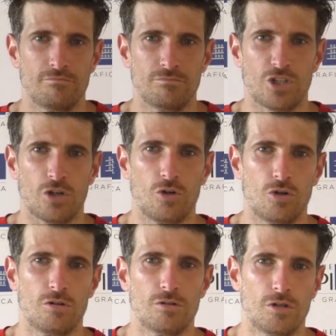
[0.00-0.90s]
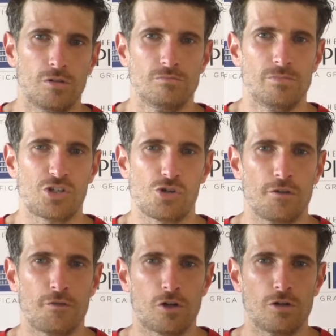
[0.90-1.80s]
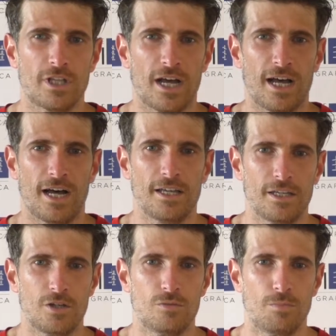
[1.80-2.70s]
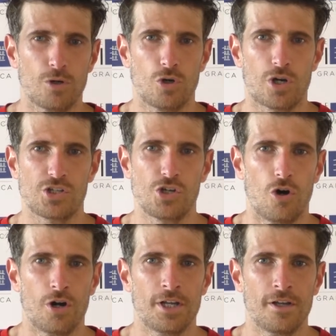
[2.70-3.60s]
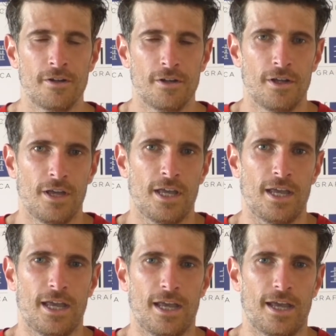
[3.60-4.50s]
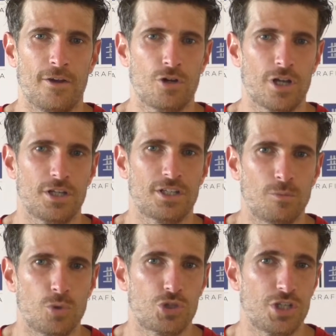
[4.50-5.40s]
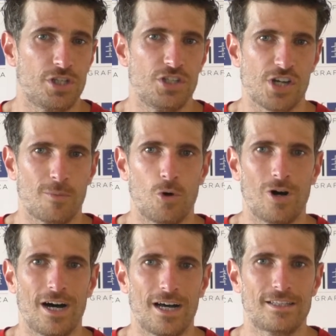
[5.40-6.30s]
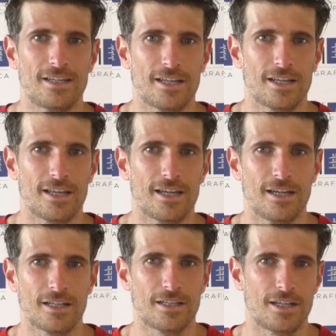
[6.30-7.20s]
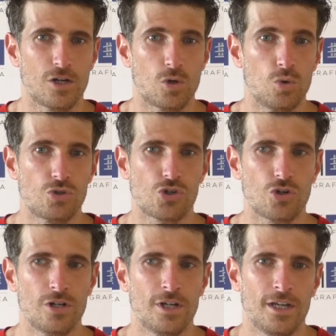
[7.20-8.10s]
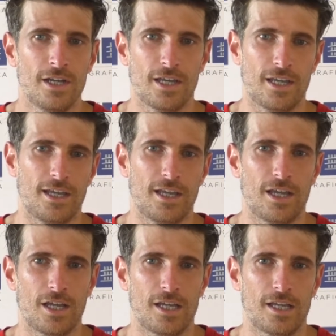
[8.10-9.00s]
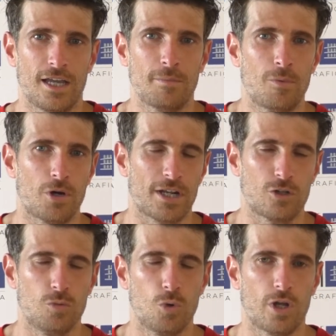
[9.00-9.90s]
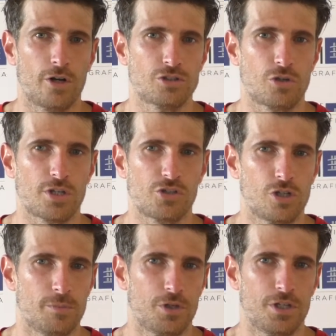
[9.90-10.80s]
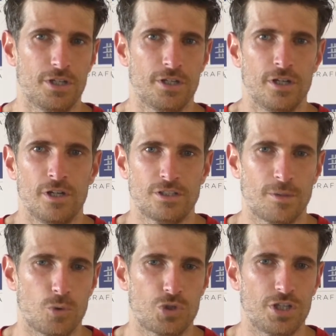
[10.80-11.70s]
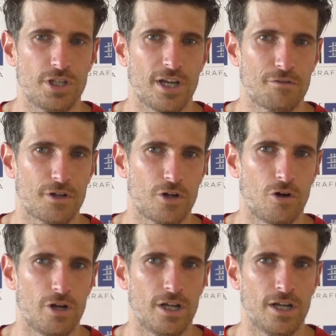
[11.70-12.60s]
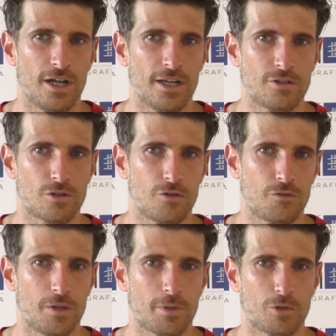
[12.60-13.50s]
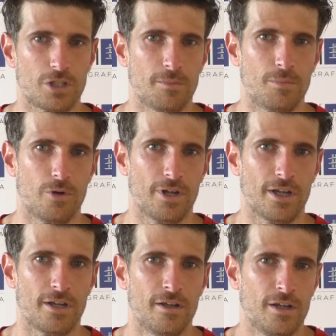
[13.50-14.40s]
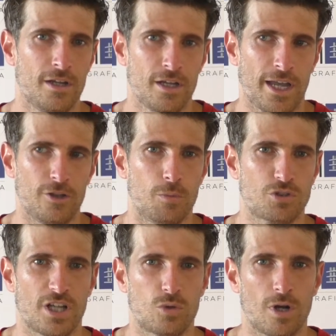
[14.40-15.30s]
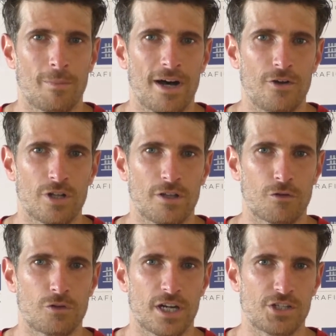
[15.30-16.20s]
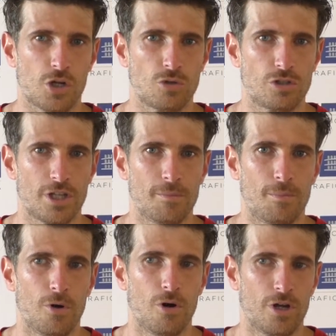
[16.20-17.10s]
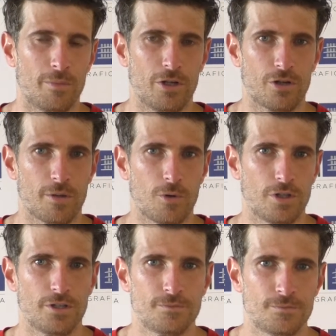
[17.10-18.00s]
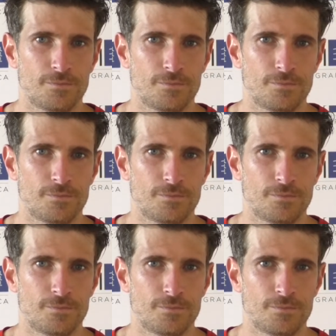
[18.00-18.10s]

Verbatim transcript: ci hanno messo in difficoltà in un po' di occasioni e noi siamo riusciti diciamo, a, tenere, a, tenere, il cuccio e abbiamo creato comunque le nostre occasioni, poi siamo riusciti a far gol eh, entro fine primo tempo e, e dopo ci ha dato una mano ad affrontare il secondo tempo nel migliore dei modi.